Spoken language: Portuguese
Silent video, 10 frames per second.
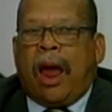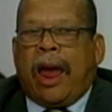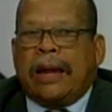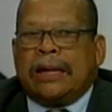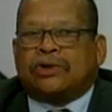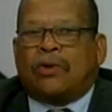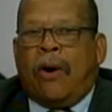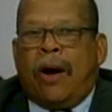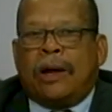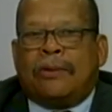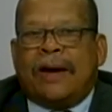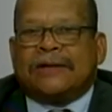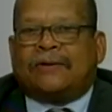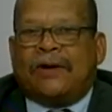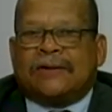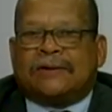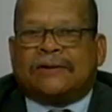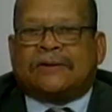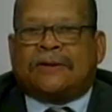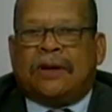elas olham às vezes
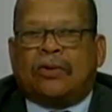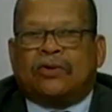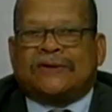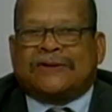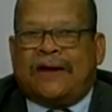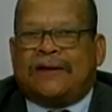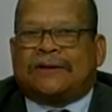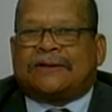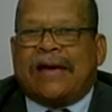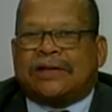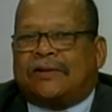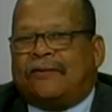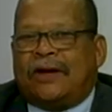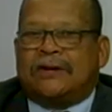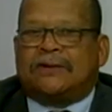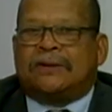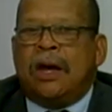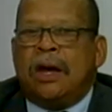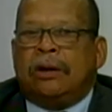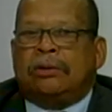cinco, seis, sete vezes
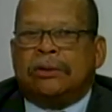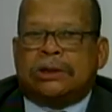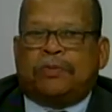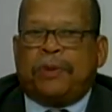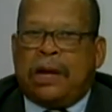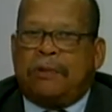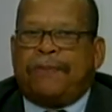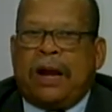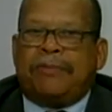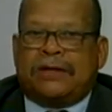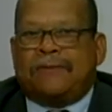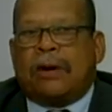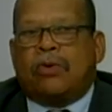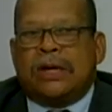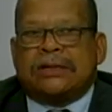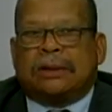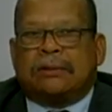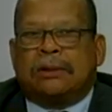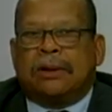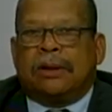no espelho para a mesma coisa.
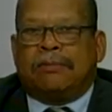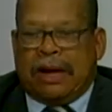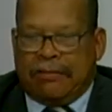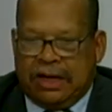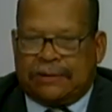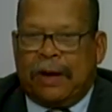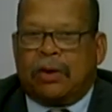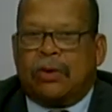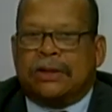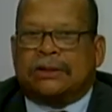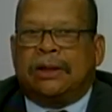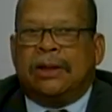Para a mesma coisa.